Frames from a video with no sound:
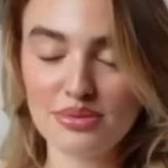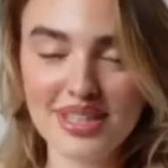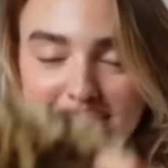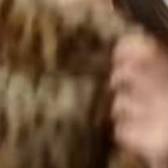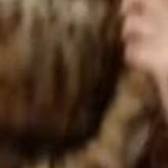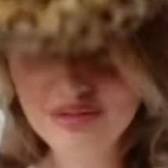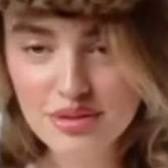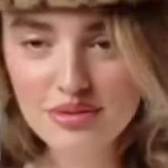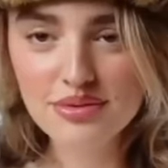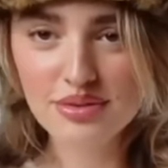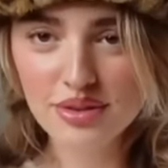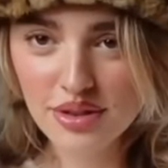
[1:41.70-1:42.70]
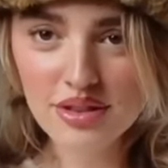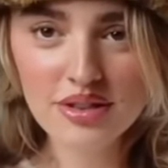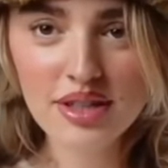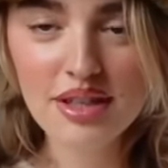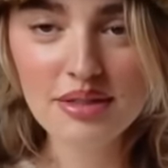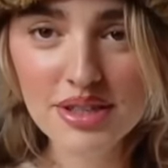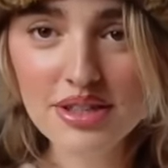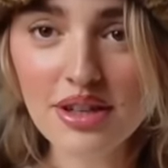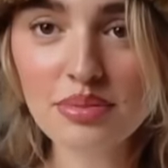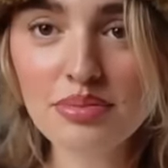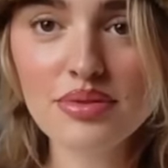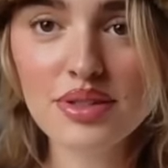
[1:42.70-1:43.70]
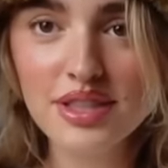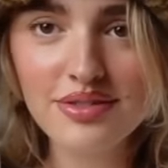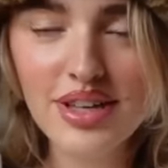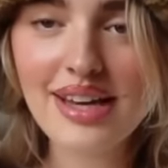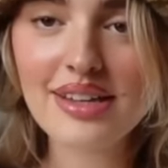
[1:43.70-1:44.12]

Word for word: faisais de la faux tourure. Mais genre pour l'hiver,